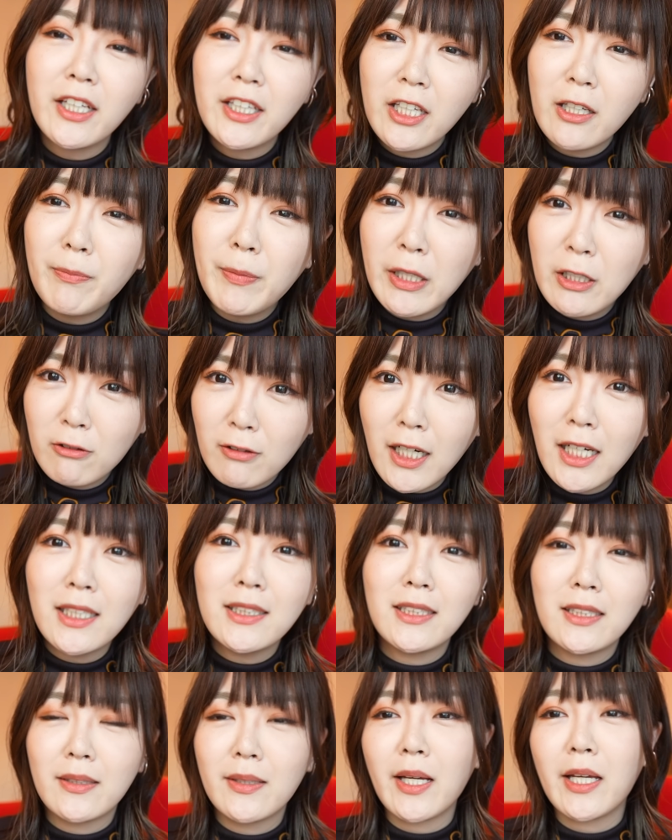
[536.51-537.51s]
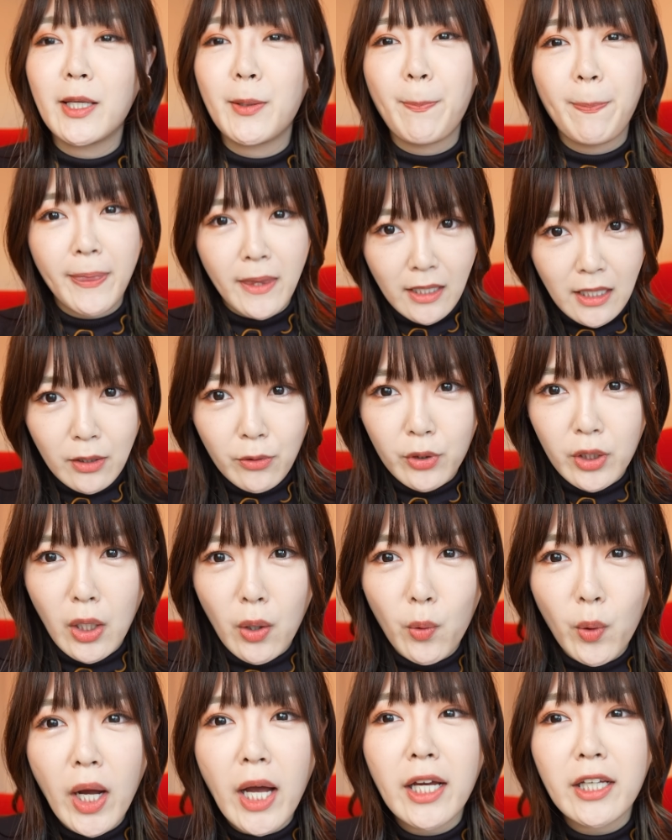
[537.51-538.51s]
ディーペルは絶対入れといた
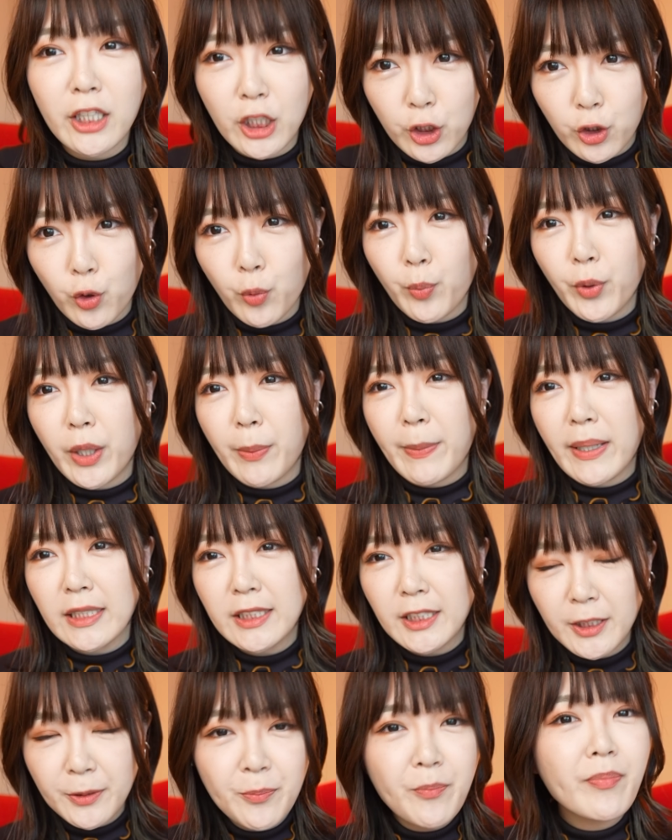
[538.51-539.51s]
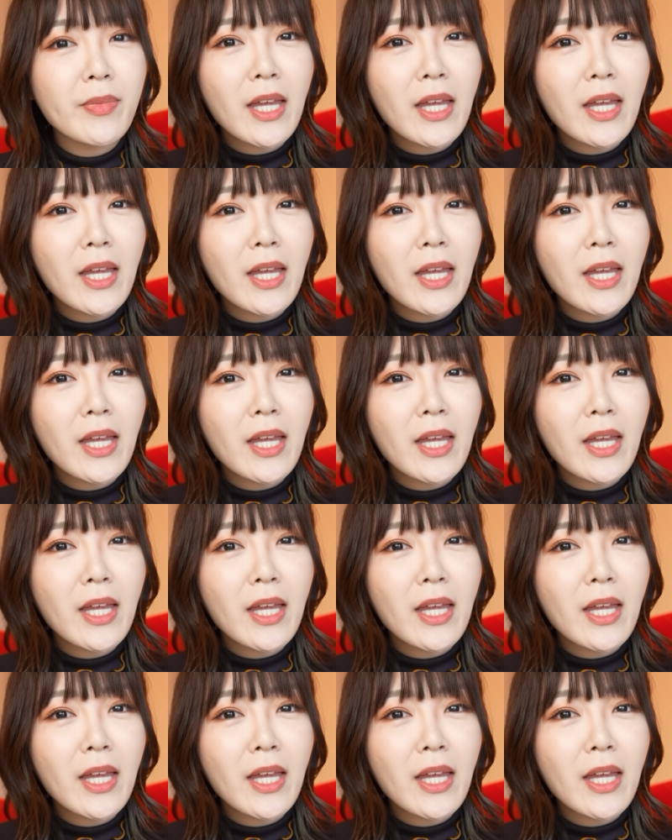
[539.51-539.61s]
方がいいと思います。